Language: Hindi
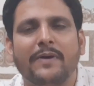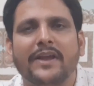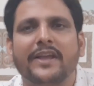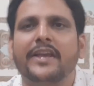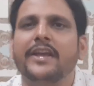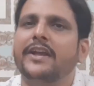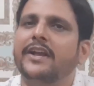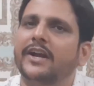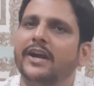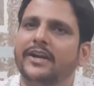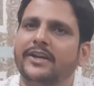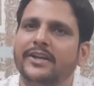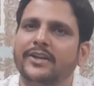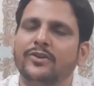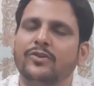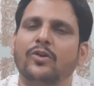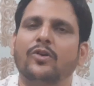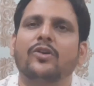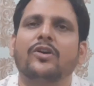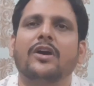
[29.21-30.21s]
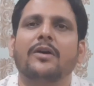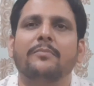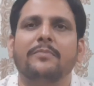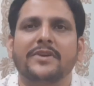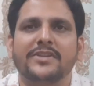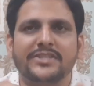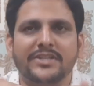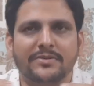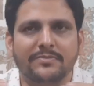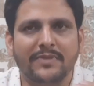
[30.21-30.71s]
पाएंगे कर्टन रॉड का
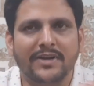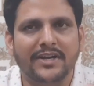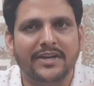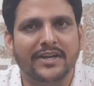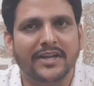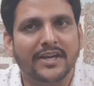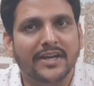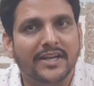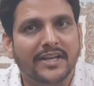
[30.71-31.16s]
मेजरमेंट